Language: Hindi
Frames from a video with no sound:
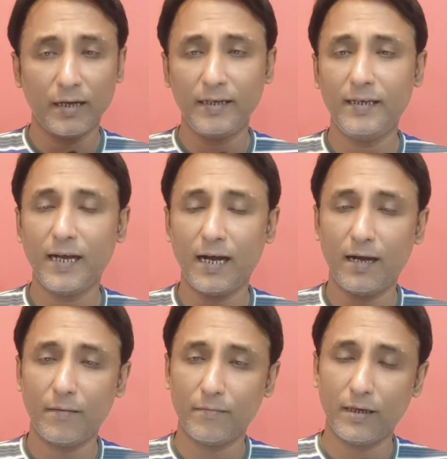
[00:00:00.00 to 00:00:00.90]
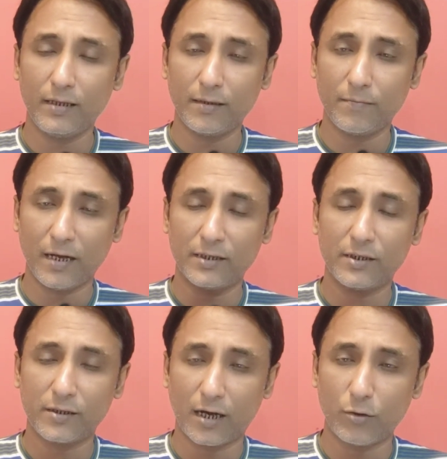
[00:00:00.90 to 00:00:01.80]
इंडिया में जब
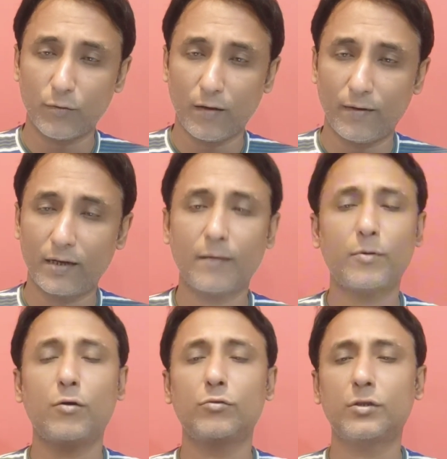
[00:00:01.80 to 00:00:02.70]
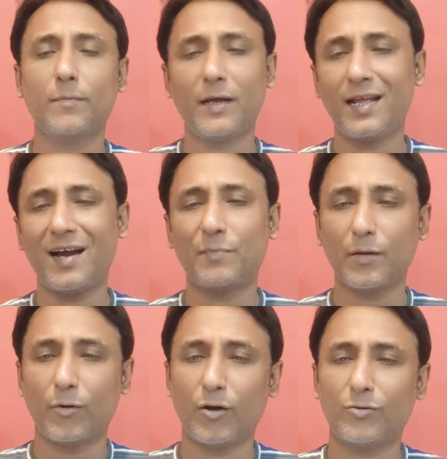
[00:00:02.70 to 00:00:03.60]
मैच स्टार्ट हुआ है वर्ल्ड कप का उससे पहले
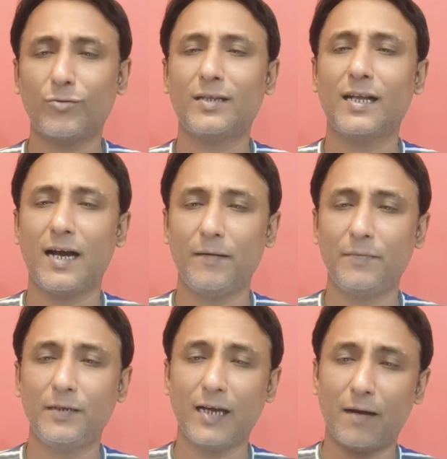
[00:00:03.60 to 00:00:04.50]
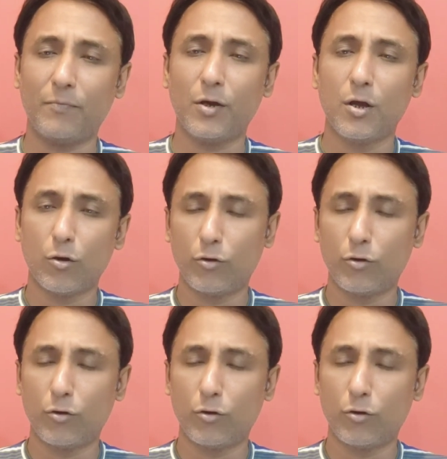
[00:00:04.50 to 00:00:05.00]
आपके बॉलर तो इतने हाइप नहीं थे आप